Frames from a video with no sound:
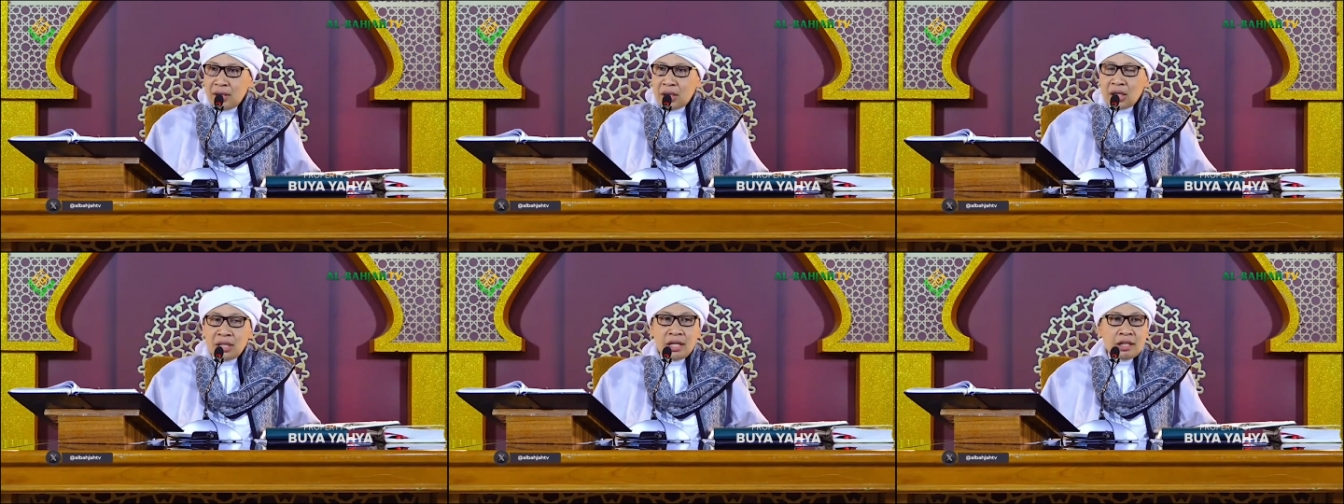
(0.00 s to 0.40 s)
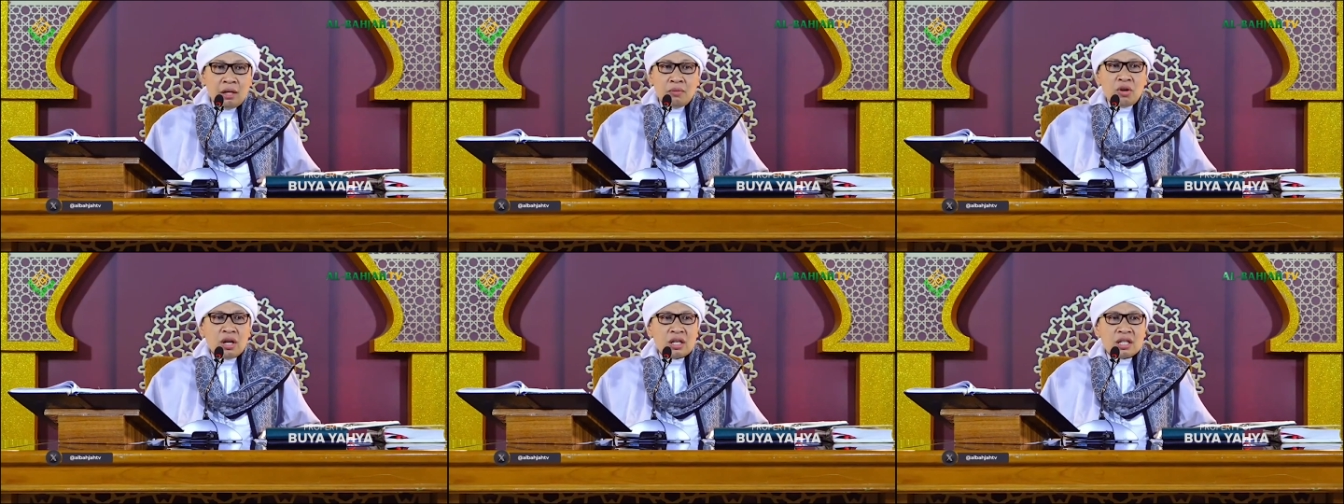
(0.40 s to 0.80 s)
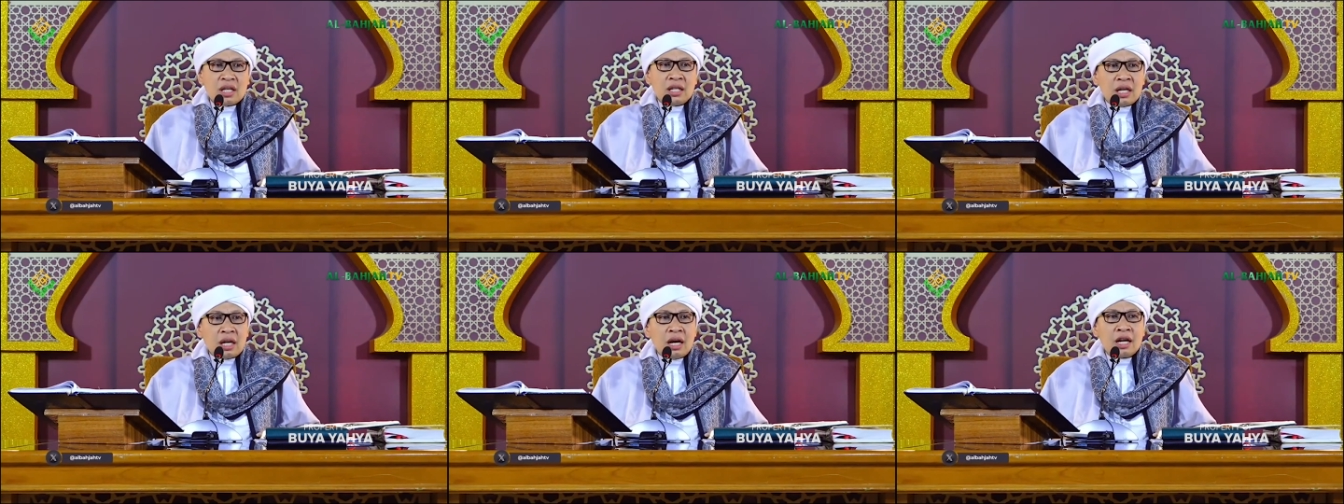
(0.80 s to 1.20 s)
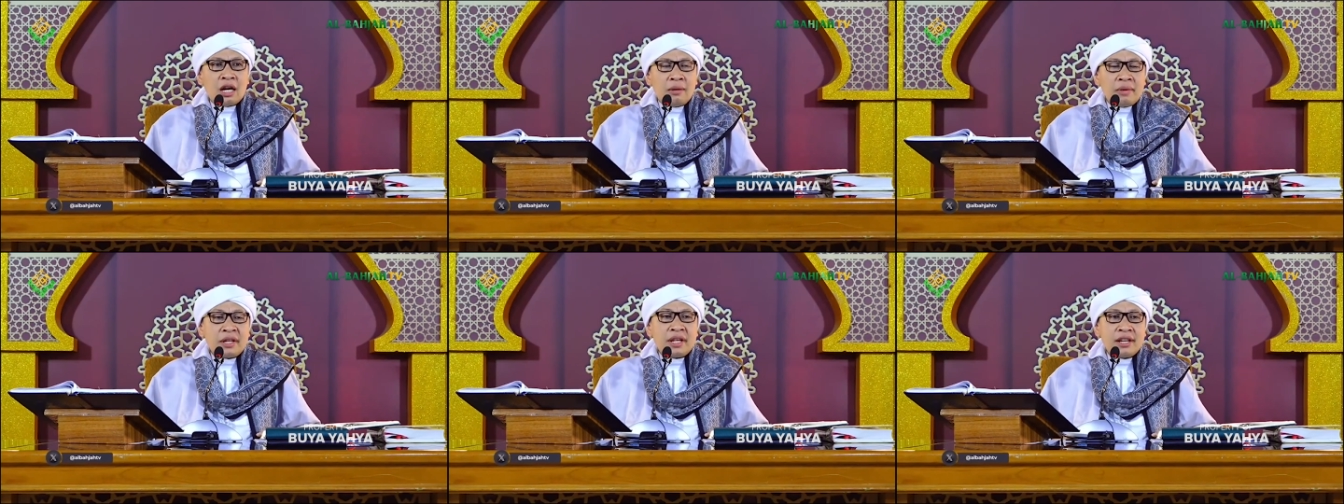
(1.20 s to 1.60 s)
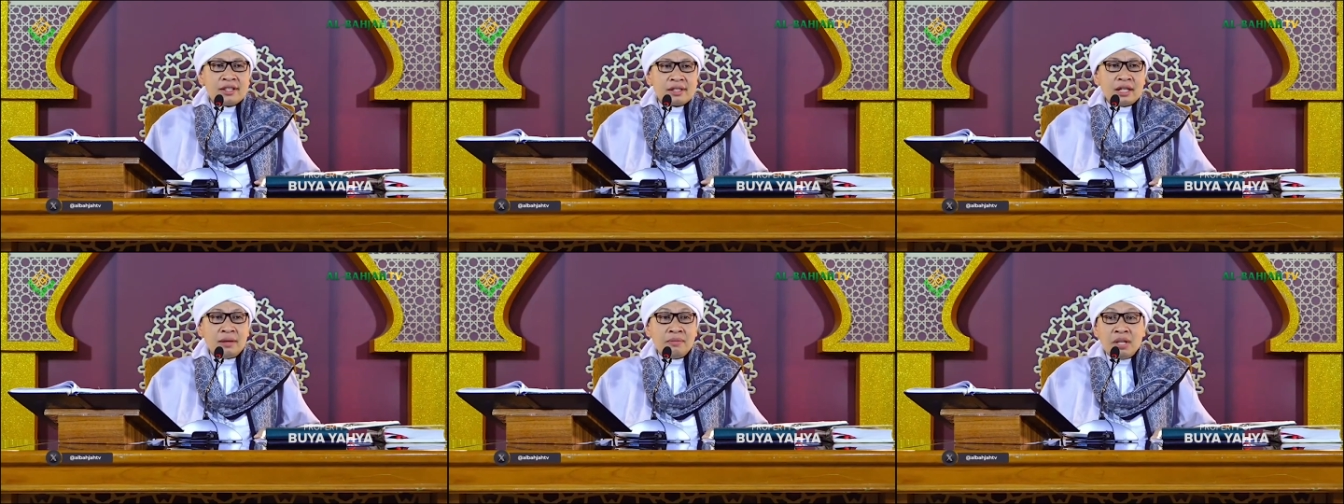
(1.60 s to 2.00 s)
Ternyata bukan sekedar agamanya
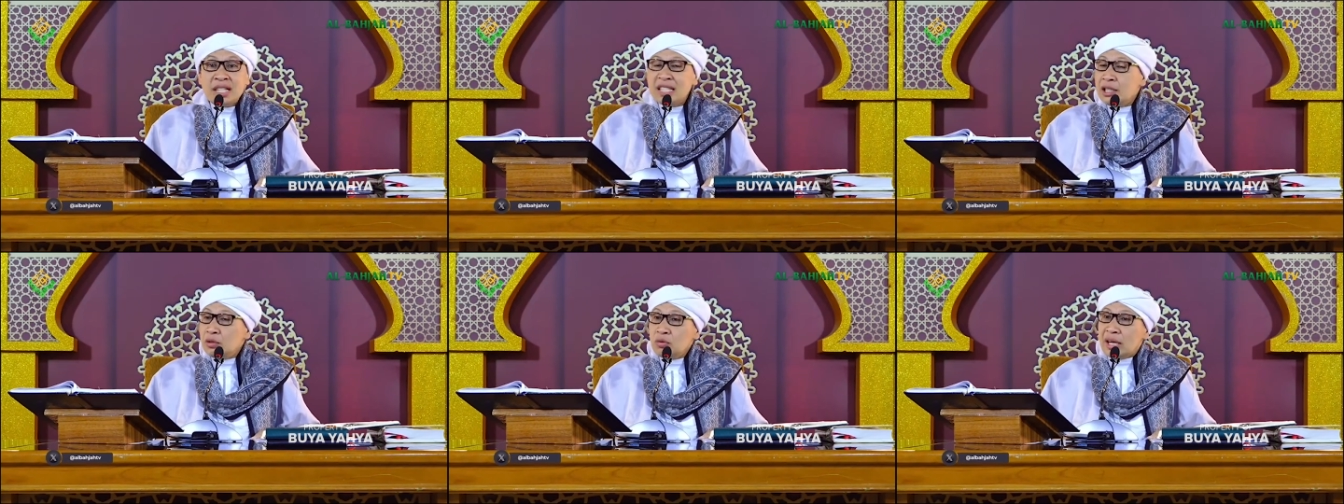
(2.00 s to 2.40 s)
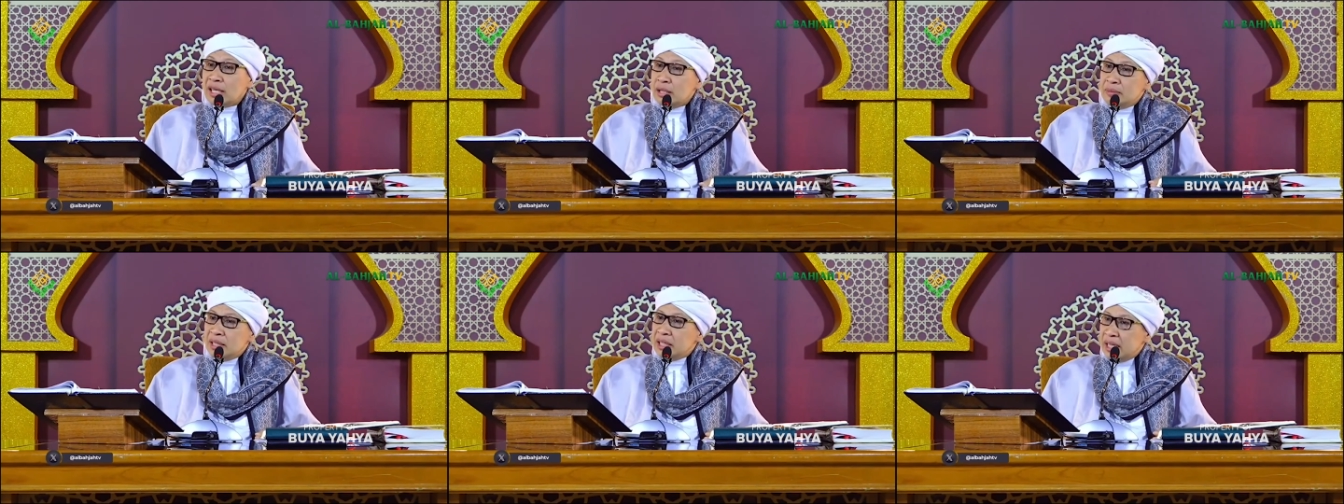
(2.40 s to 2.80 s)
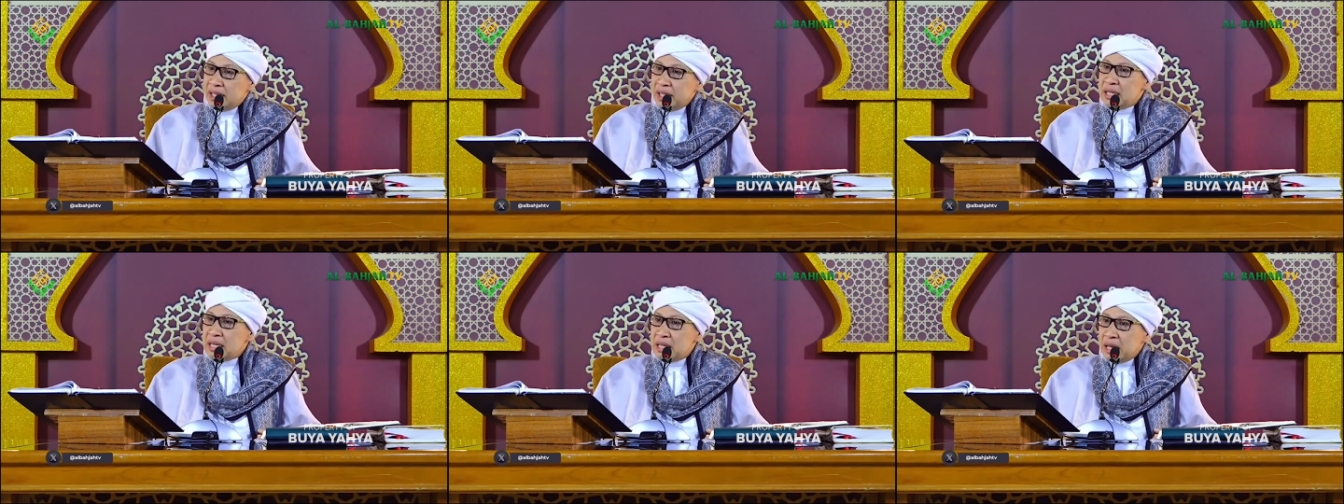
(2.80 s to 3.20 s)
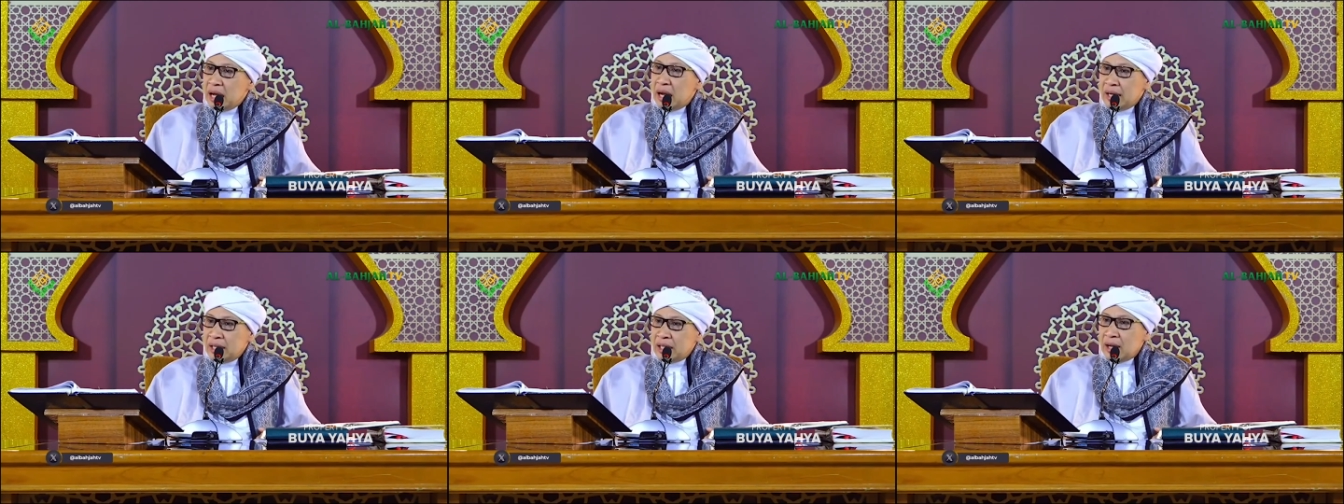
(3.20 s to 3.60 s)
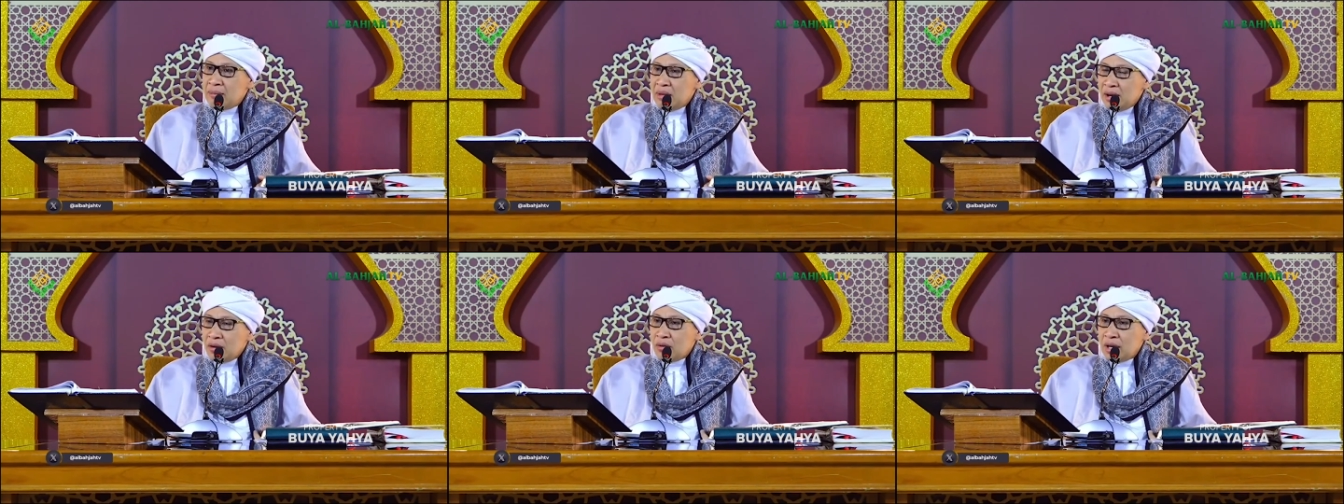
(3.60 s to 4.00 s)
Islam, di situ kalimatnya indah di
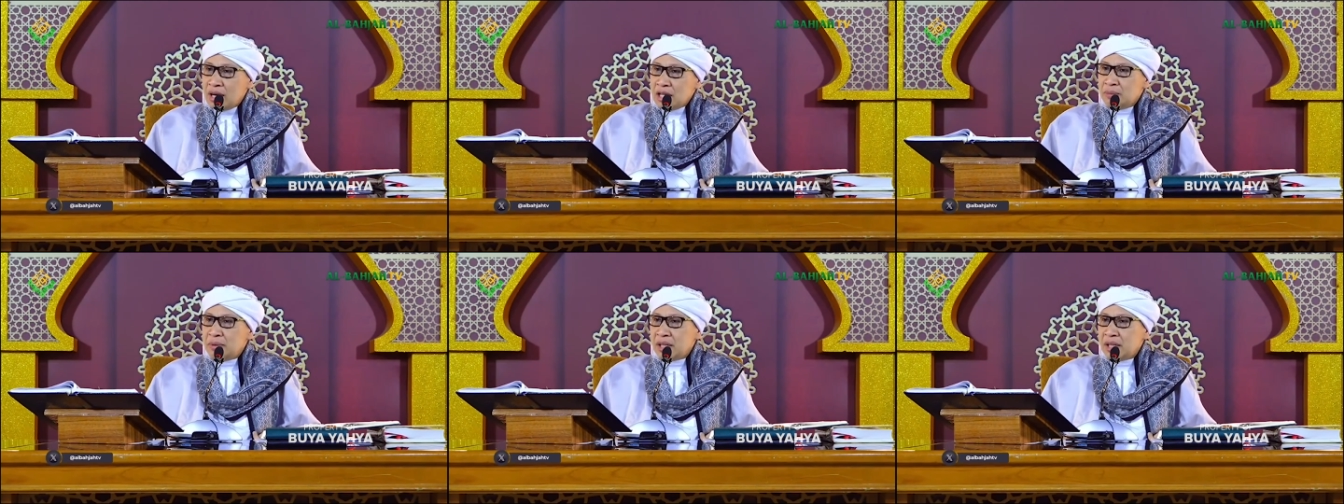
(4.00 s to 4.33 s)
dalam Al-Quran.